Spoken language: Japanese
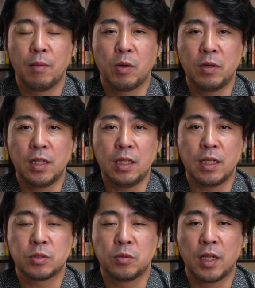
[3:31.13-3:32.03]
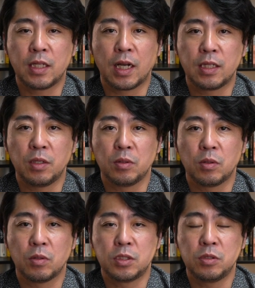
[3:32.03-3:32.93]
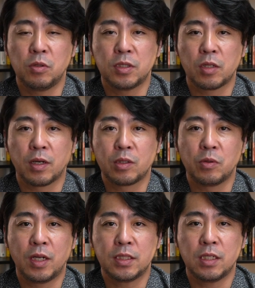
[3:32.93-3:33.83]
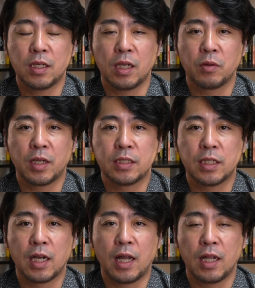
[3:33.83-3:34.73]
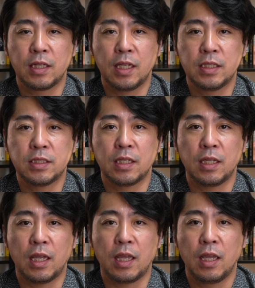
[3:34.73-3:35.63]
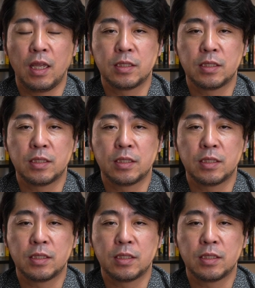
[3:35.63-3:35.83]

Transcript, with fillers: まあ、これなんでそうなったかっていうと、中国だとか東南アジア圏の経済が発展したんで、